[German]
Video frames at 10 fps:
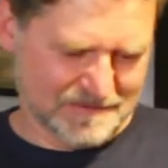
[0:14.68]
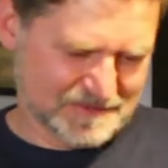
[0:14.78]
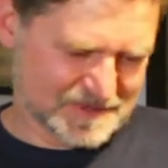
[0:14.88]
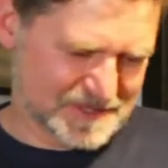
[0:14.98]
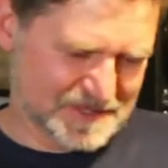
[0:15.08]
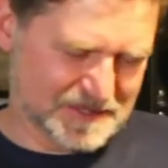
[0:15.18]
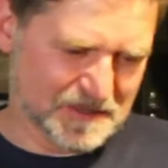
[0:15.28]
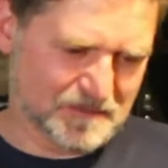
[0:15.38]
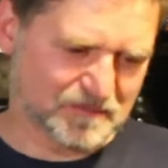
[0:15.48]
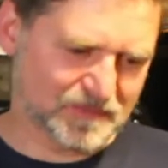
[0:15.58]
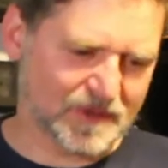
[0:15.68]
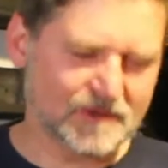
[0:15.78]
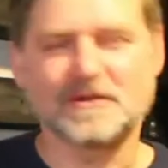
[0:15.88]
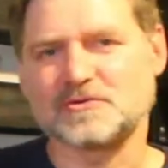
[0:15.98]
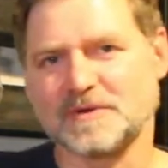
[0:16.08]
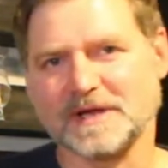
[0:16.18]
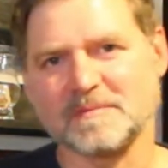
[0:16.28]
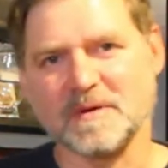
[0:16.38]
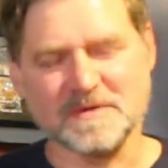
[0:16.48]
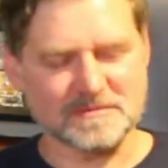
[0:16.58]
Whisky hier, der schon
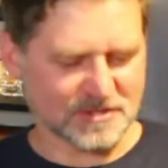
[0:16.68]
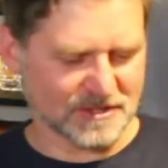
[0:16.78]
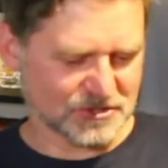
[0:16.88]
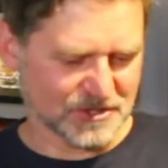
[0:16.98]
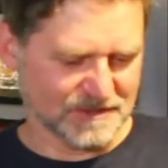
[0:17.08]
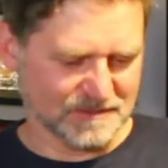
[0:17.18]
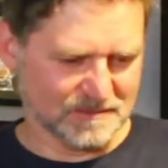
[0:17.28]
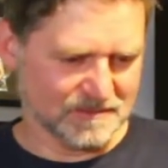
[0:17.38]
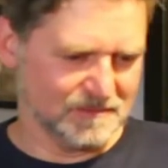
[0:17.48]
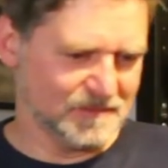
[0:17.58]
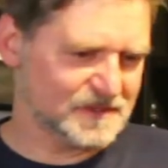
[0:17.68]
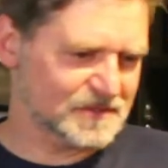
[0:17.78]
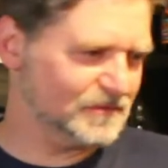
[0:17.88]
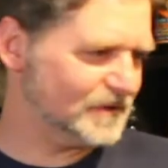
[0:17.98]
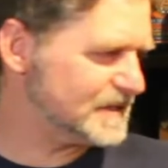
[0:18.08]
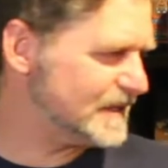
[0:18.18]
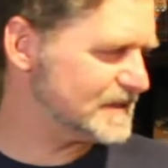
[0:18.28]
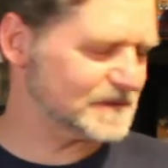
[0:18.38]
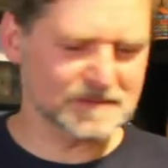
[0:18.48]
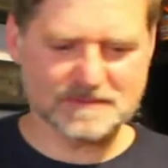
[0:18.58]
länger bei mir im Schrank steht, mit zu
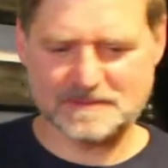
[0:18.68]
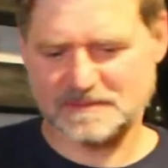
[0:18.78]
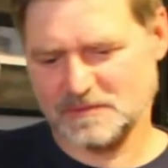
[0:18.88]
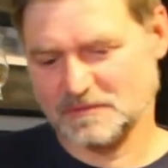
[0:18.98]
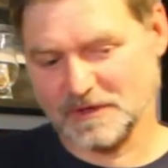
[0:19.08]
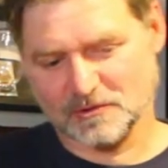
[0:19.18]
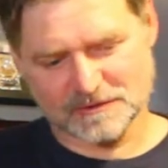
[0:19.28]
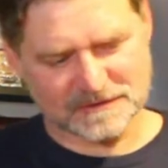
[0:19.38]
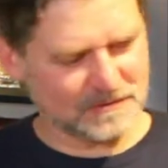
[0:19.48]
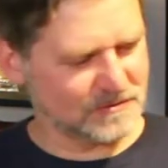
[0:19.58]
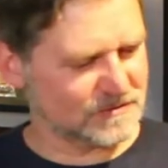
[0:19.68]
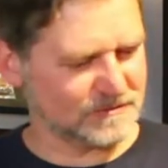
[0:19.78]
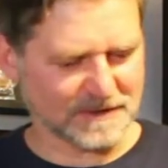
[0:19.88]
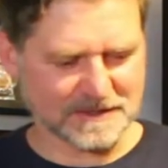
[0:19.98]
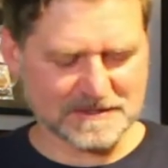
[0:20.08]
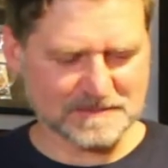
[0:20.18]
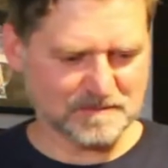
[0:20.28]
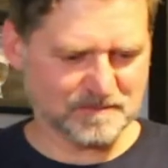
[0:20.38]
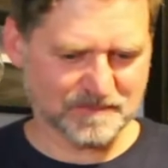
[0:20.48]
vertasten, zu verkosten und zu verriechen.